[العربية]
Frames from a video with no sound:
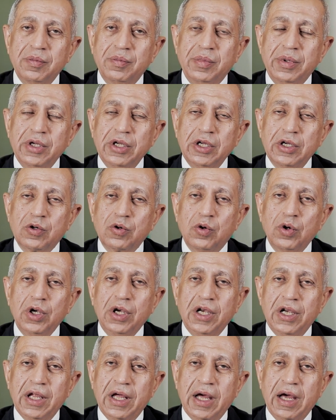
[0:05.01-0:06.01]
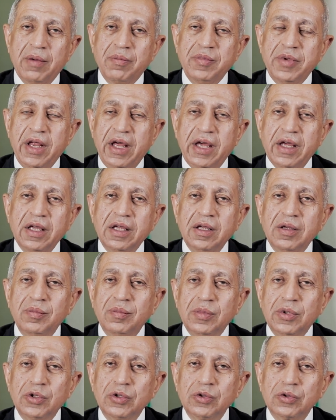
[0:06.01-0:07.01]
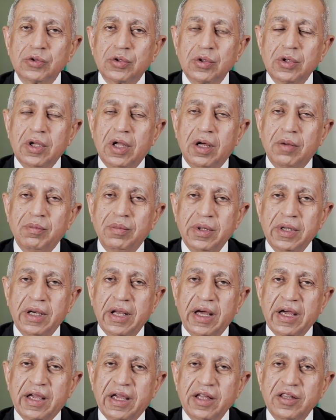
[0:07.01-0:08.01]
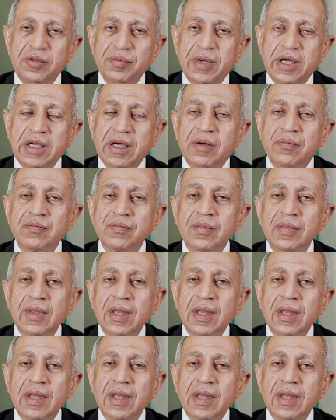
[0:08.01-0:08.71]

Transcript: بكل ابنائي من طلاب الاكاديميه